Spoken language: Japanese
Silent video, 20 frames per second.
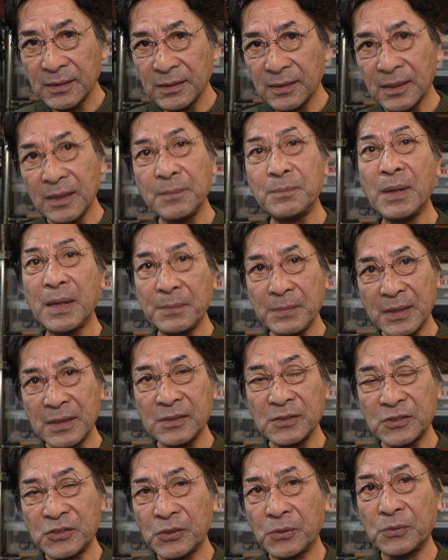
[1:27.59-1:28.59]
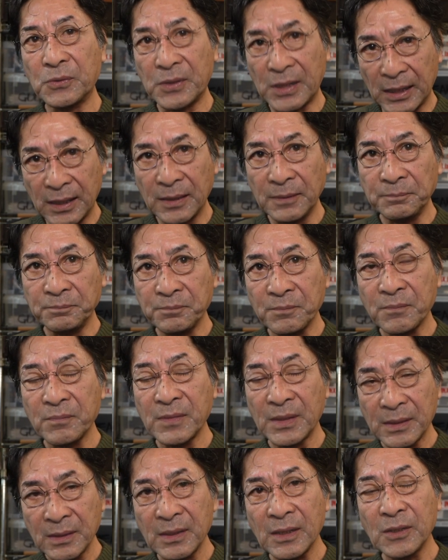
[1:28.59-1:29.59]
えー、場面超過、
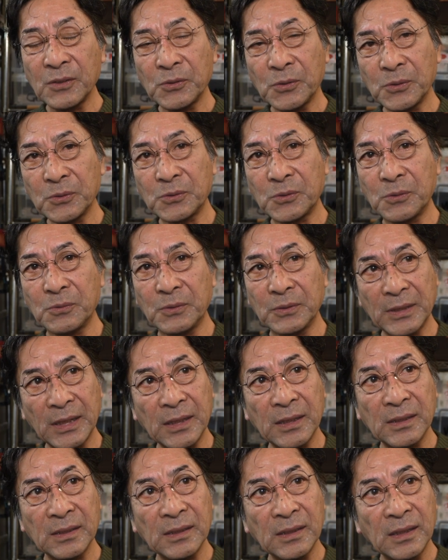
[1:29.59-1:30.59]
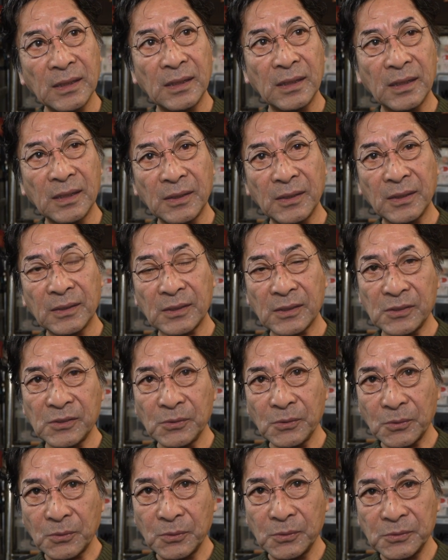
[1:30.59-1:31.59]
うん、等々をね、えー、私
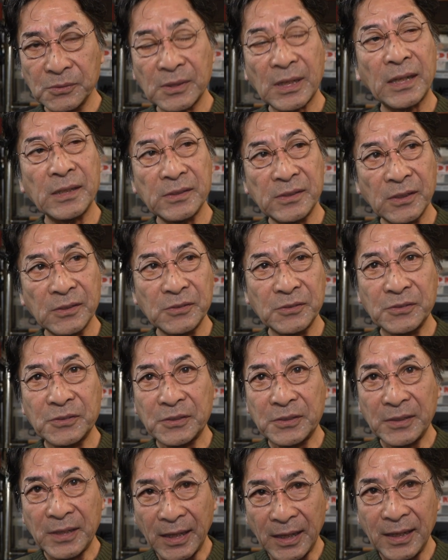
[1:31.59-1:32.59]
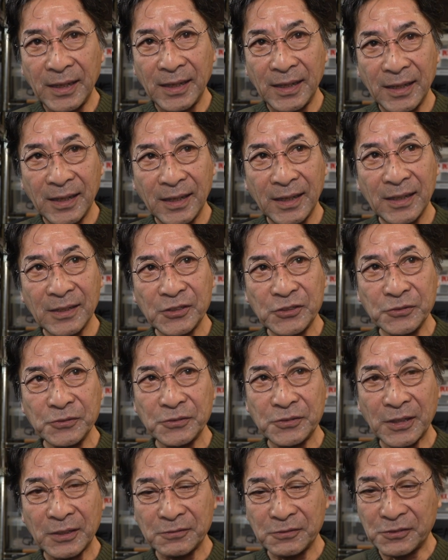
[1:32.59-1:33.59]
のこういう解説付きで、えー、
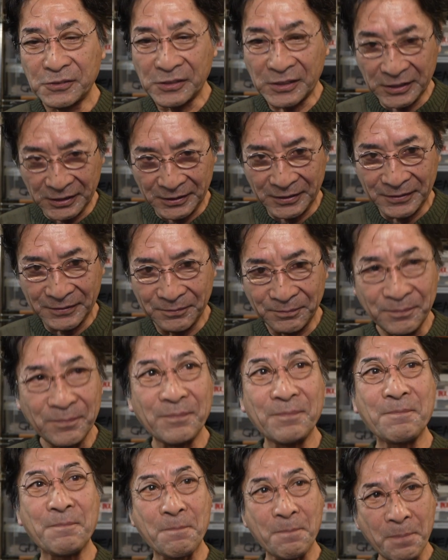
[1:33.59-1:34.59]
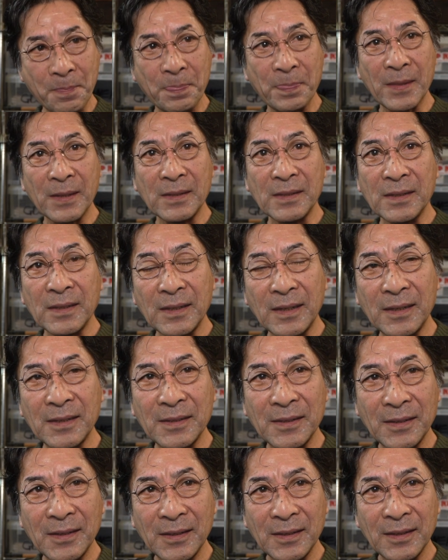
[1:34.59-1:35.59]
注釈付き、うん
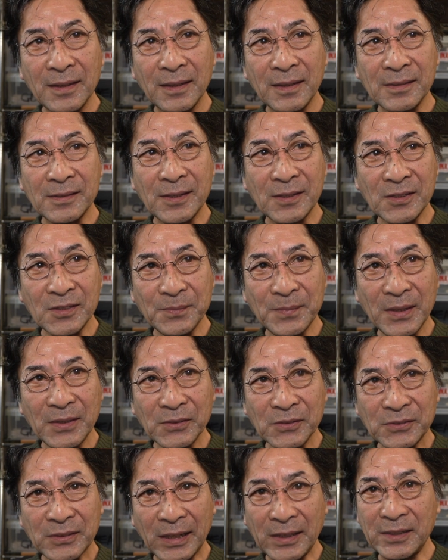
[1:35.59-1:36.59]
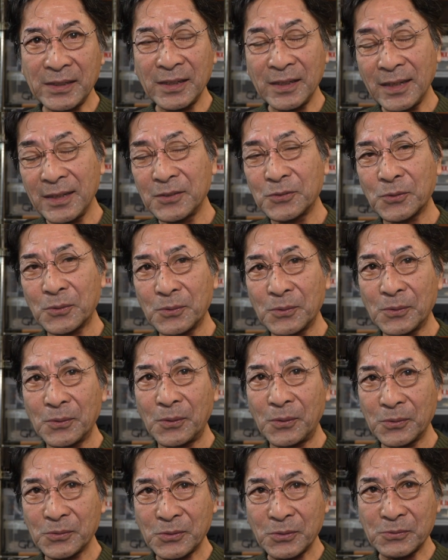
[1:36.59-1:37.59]
えー、説明の足りてないとこを
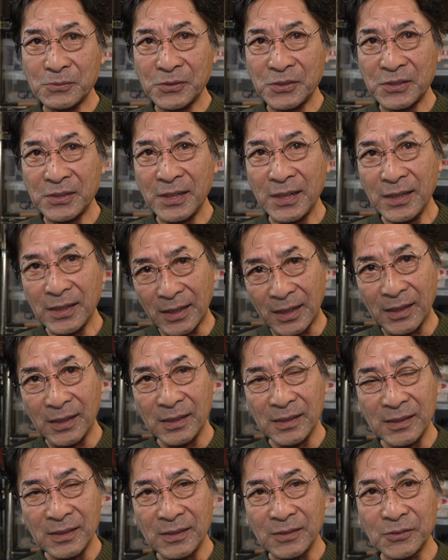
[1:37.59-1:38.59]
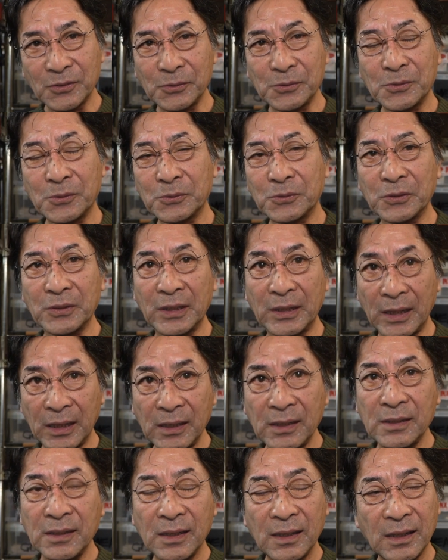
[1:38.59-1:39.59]
補足しながらということでね、
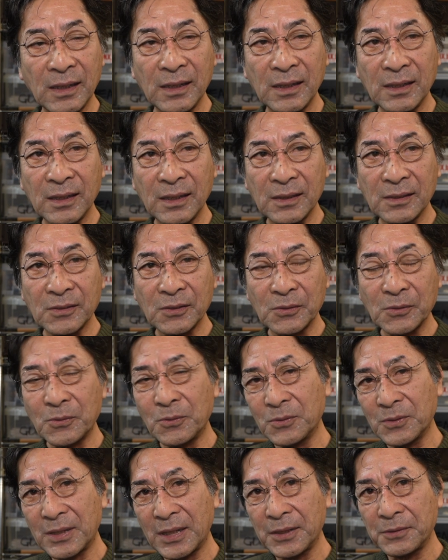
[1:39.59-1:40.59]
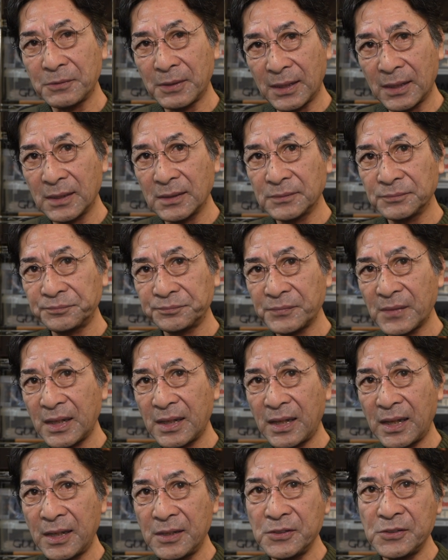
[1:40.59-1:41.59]
えー、ちょっと今回は
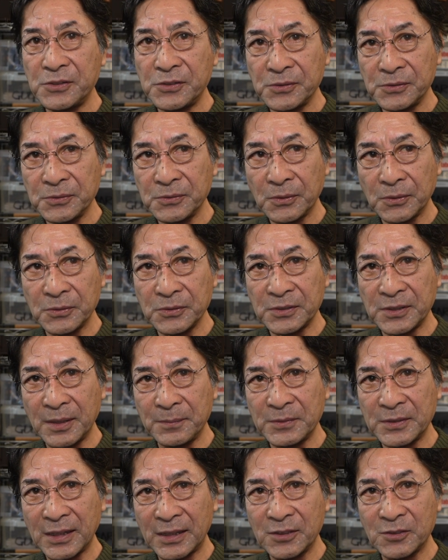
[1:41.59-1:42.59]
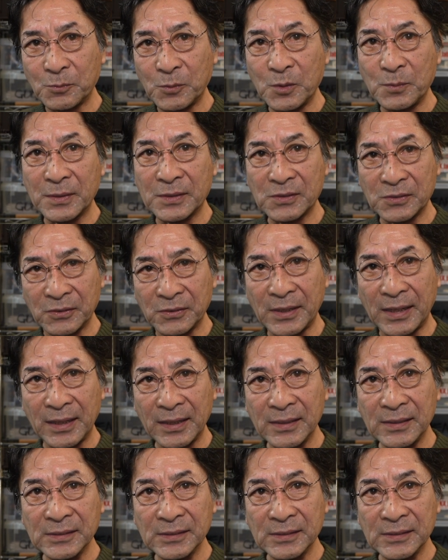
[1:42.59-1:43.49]
編集をしてみたいと思いますので